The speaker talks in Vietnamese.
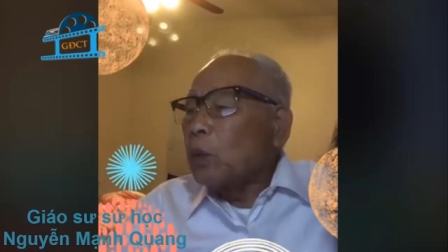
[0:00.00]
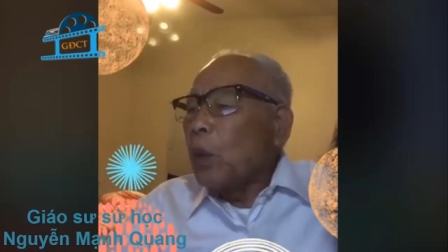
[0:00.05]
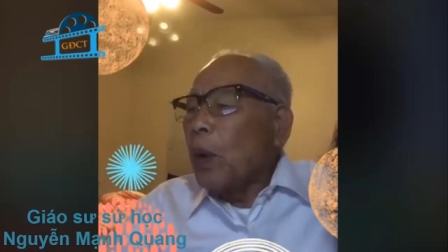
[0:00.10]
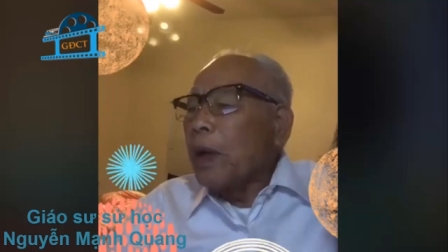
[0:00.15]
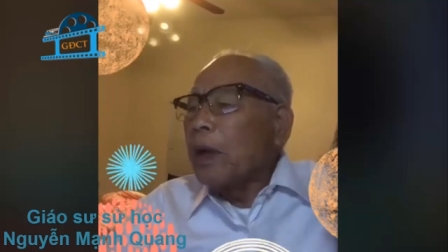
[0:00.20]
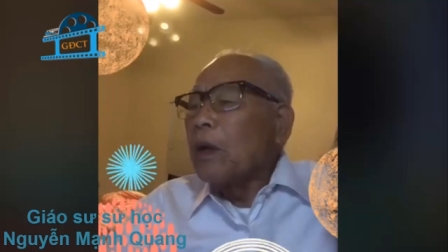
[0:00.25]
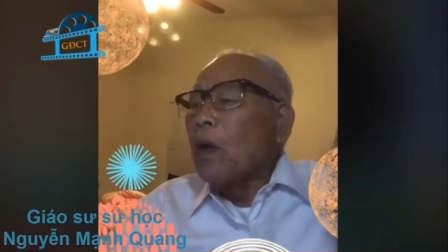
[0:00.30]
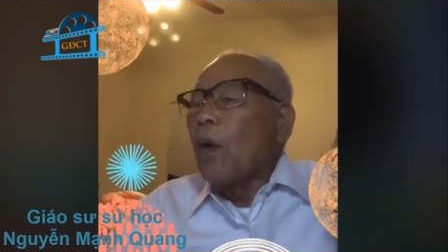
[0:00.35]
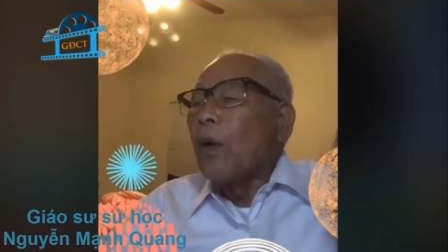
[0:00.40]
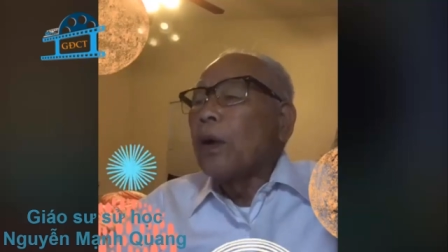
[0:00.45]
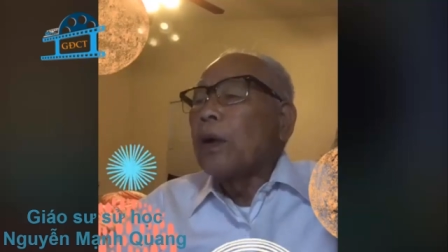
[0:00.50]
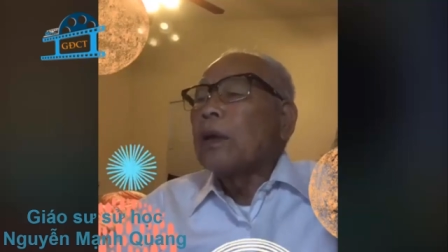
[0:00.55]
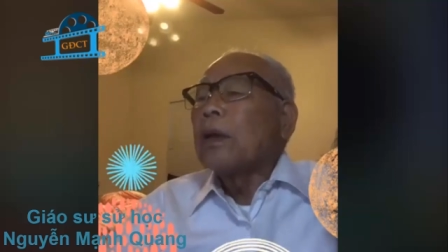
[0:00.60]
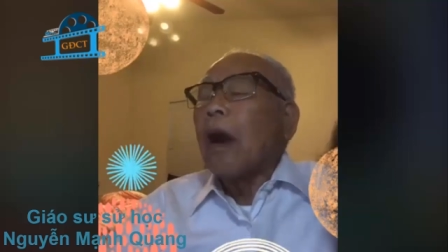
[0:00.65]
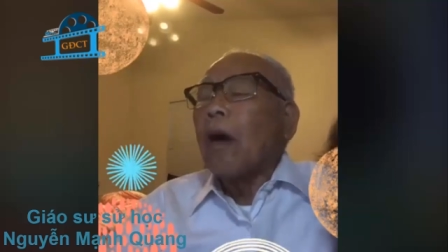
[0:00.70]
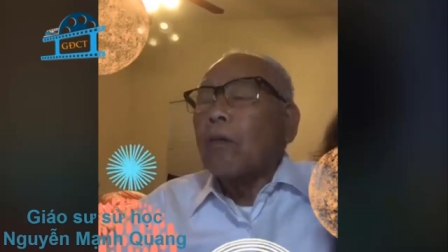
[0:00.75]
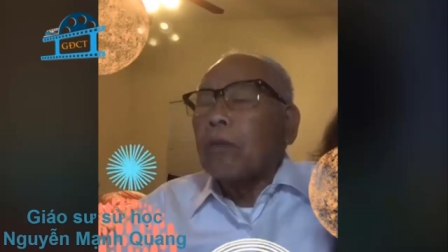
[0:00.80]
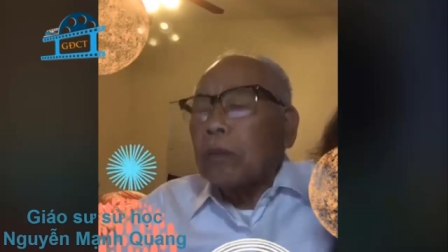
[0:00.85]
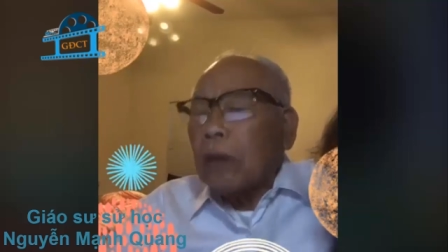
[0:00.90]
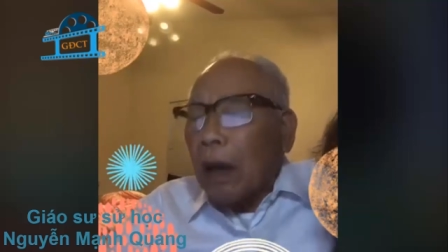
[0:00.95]
tuyên ngôn
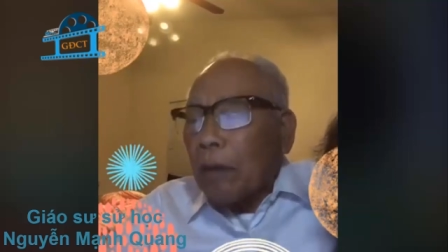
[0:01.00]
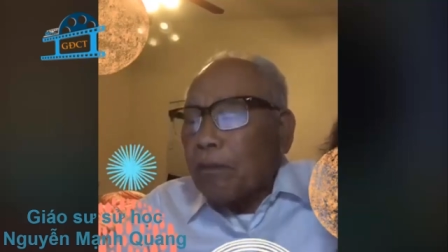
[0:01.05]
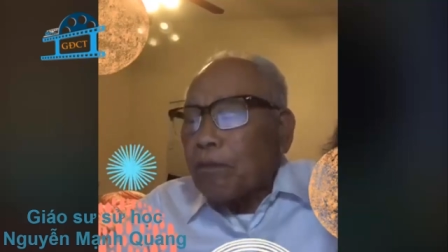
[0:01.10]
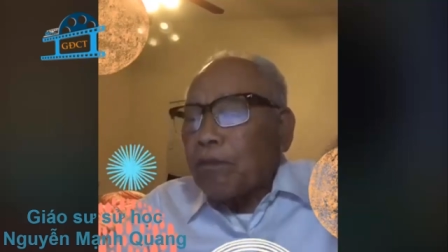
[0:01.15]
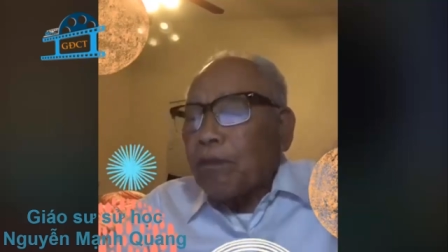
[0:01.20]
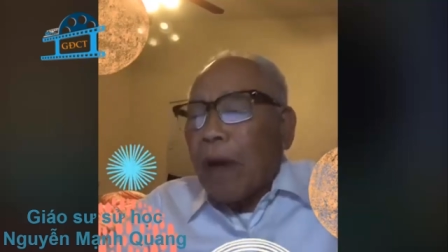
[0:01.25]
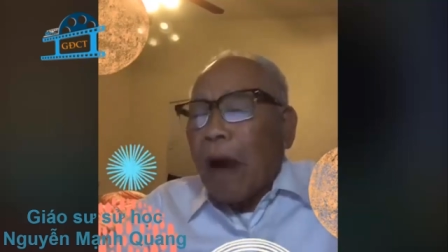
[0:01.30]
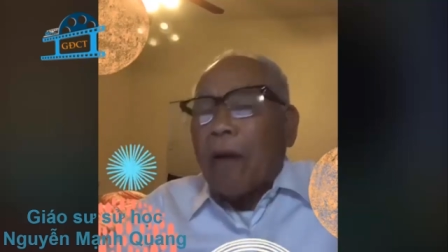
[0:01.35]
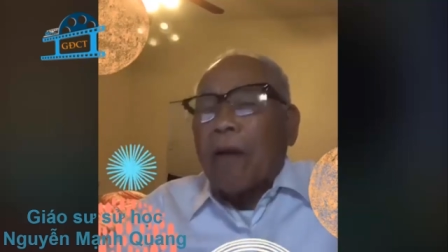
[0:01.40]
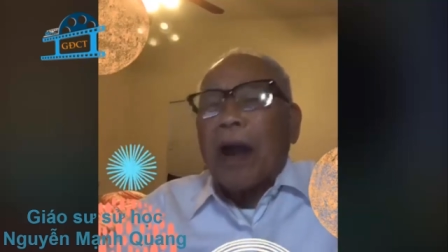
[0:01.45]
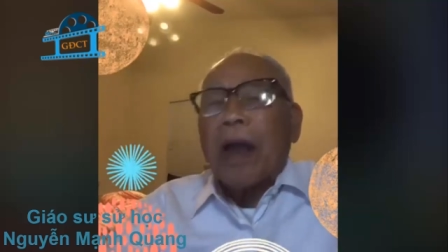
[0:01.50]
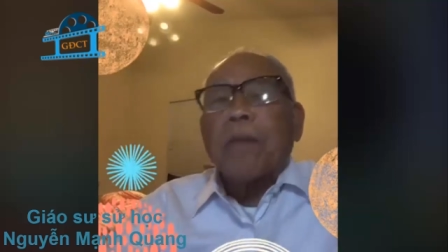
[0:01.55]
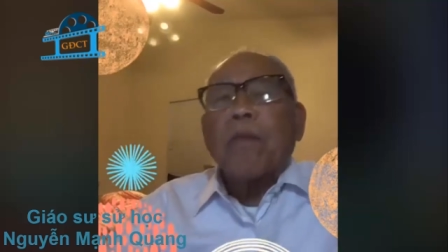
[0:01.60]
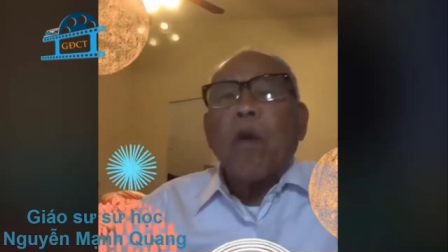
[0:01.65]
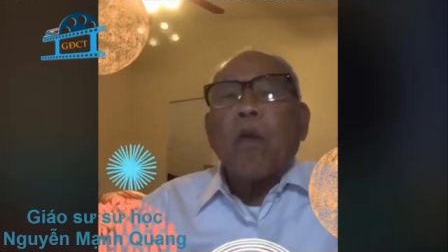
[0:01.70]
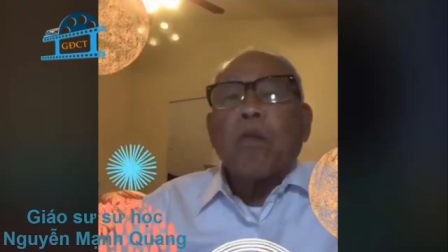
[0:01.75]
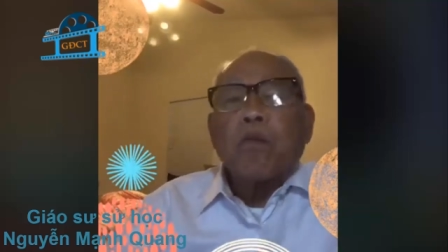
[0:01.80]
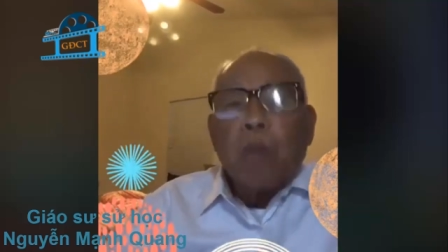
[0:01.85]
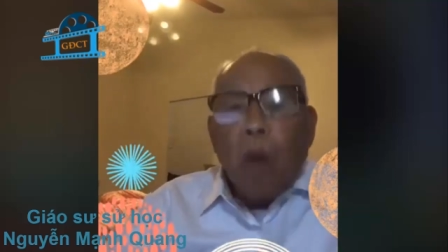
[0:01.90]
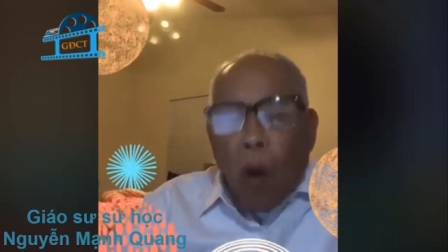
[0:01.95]
độc lập vào ngày
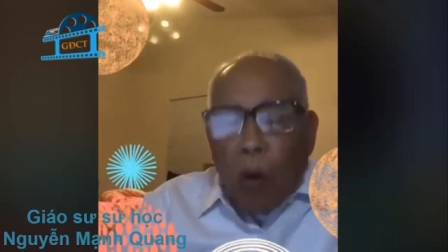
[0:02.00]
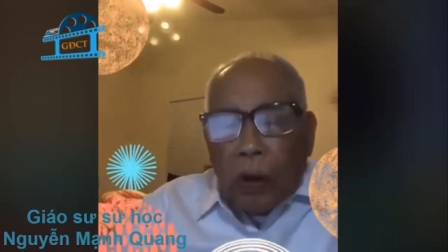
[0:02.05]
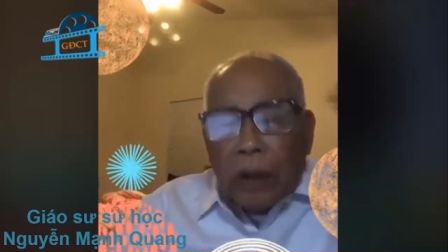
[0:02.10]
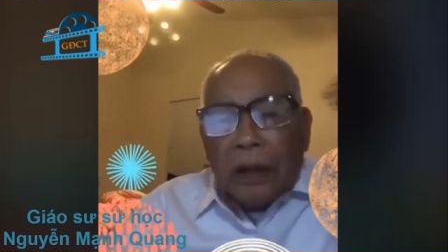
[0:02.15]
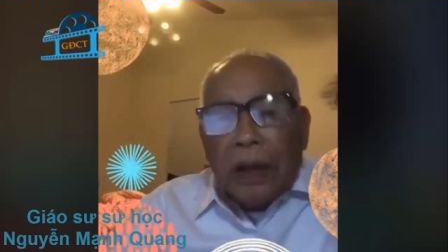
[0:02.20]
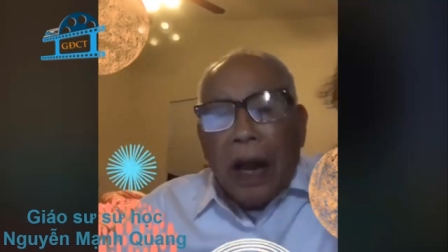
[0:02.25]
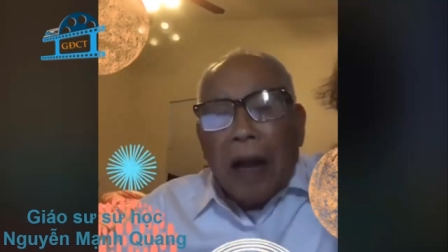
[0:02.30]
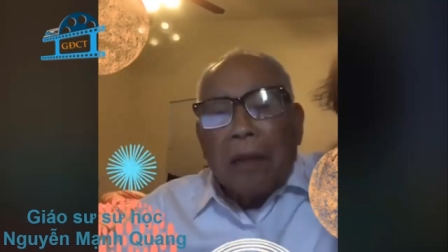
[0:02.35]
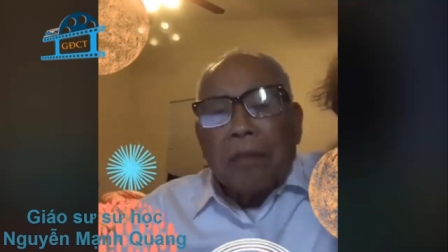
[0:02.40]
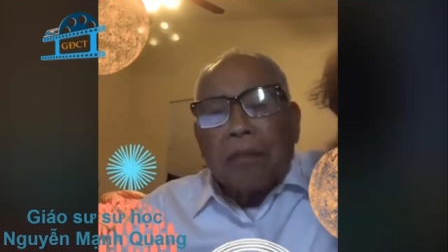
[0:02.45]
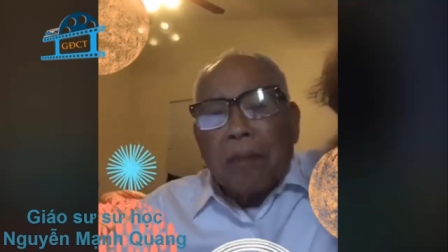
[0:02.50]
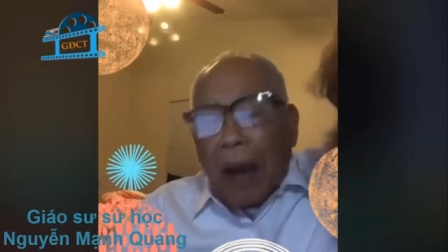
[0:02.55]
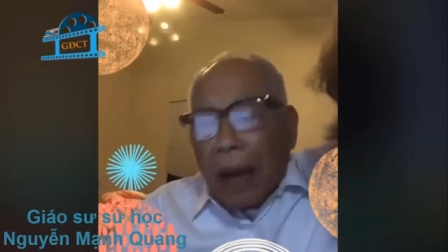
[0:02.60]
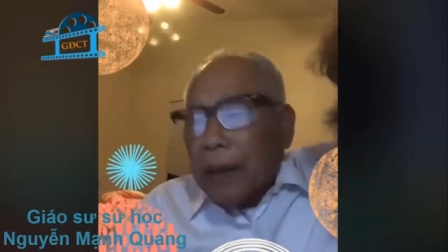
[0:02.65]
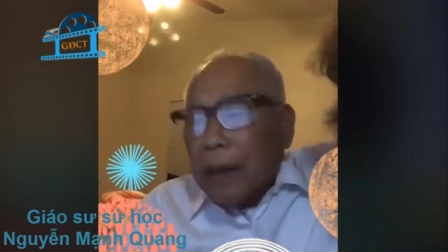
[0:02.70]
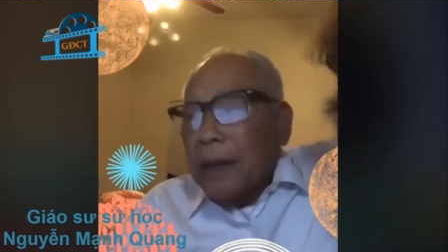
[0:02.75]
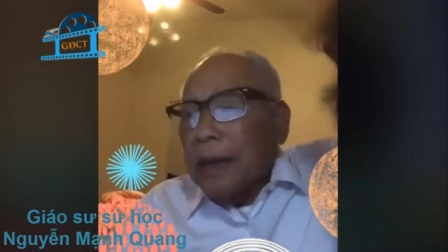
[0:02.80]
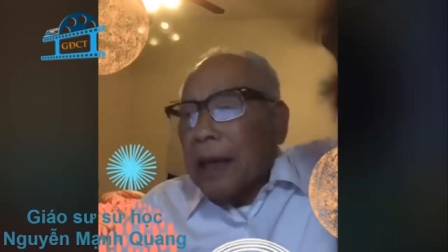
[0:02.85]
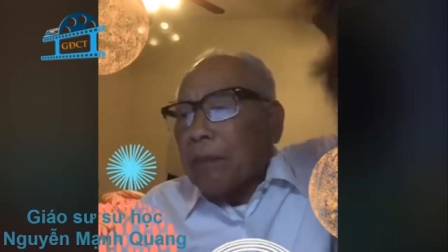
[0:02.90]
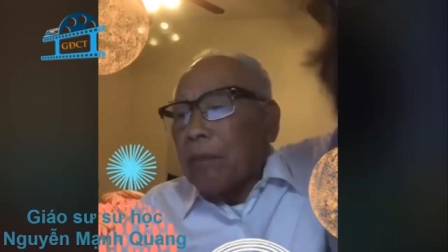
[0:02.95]
mùng bốn tháng
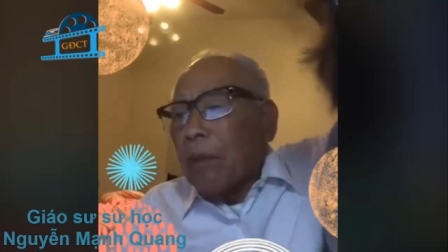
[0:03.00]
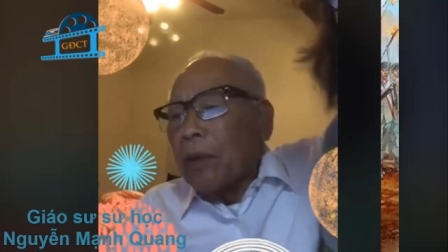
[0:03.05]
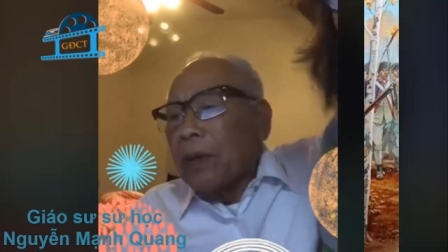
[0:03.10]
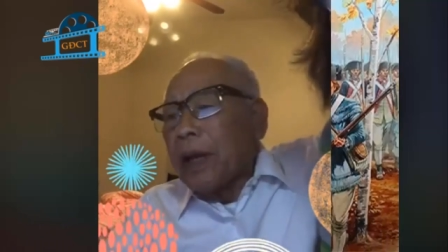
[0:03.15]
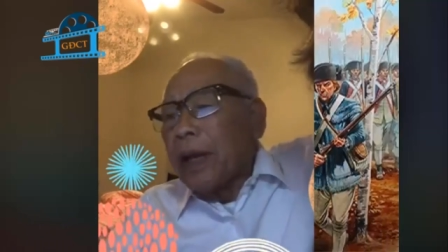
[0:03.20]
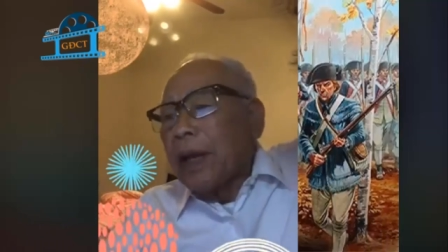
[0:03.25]
bảy năm một